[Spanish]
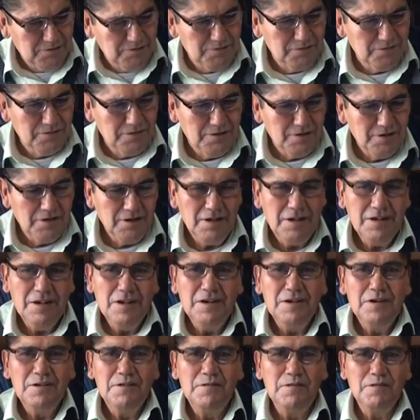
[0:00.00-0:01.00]
un,
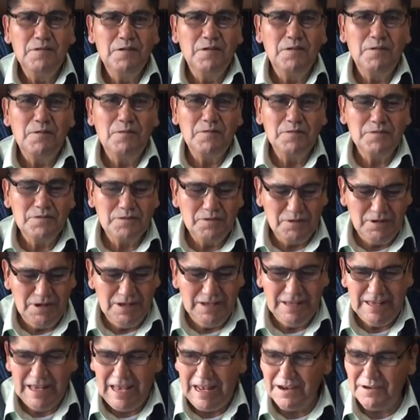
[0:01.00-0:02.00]
lobo
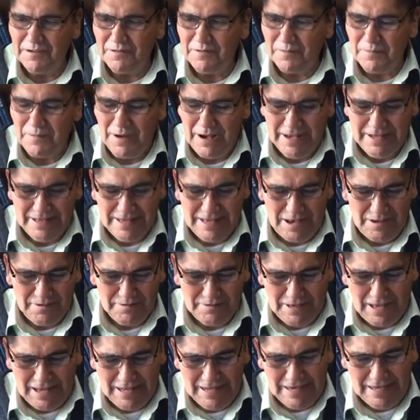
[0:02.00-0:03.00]
solitario como ha
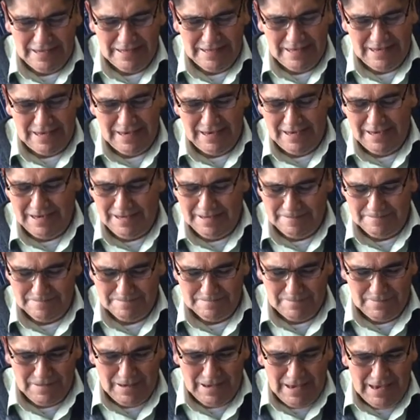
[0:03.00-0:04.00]
estado tan, este,
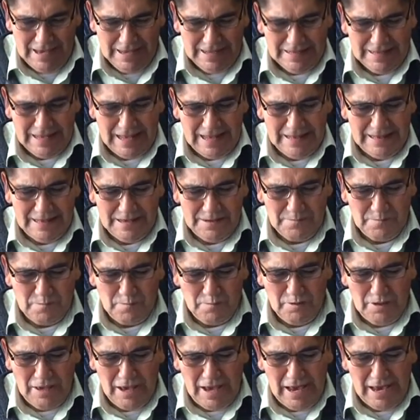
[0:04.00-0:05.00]
tan de
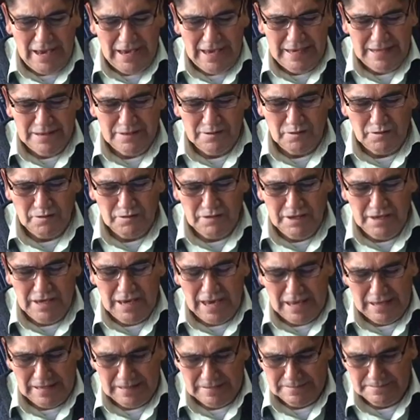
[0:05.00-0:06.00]
moda estos
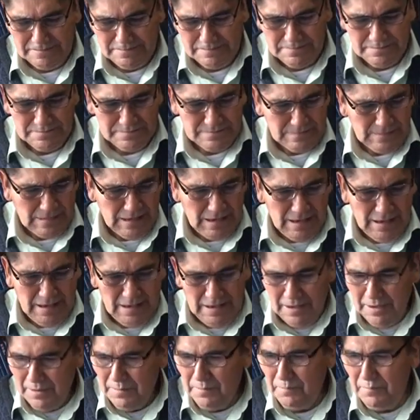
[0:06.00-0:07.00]
días.
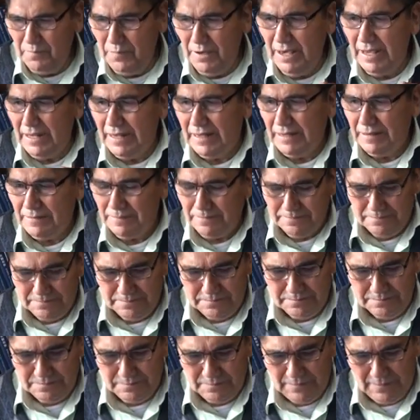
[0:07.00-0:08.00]
Bien,
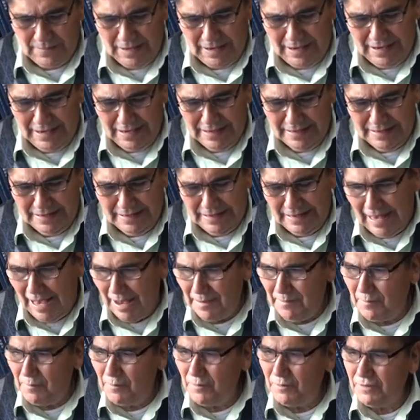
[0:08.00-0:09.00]

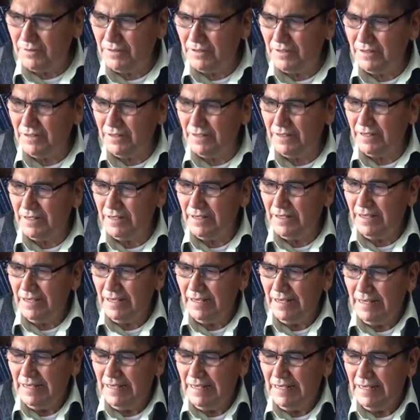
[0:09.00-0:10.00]
estamos
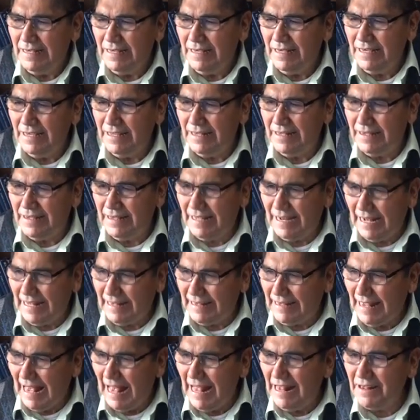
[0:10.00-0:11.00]

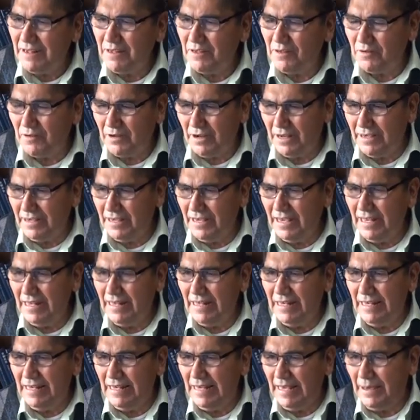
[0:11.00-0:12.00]
tratando,
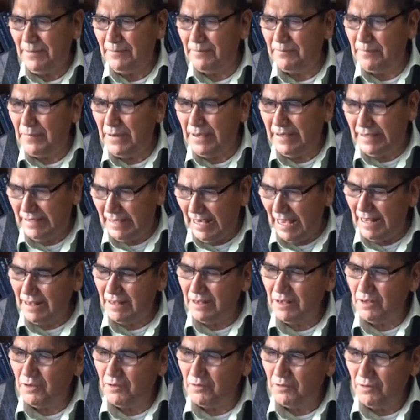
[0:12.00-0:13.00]
recién
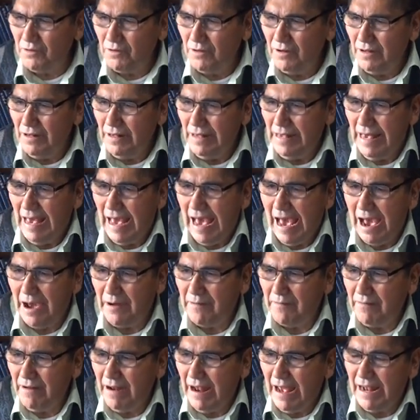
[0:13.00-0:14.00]
empezando a
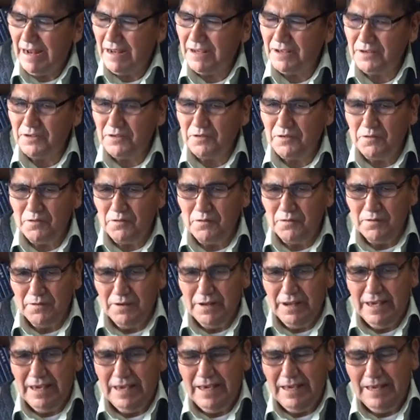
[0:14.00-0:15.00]
hablar
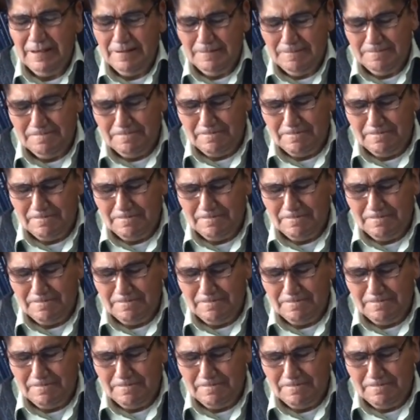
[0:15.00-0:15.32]
sobre,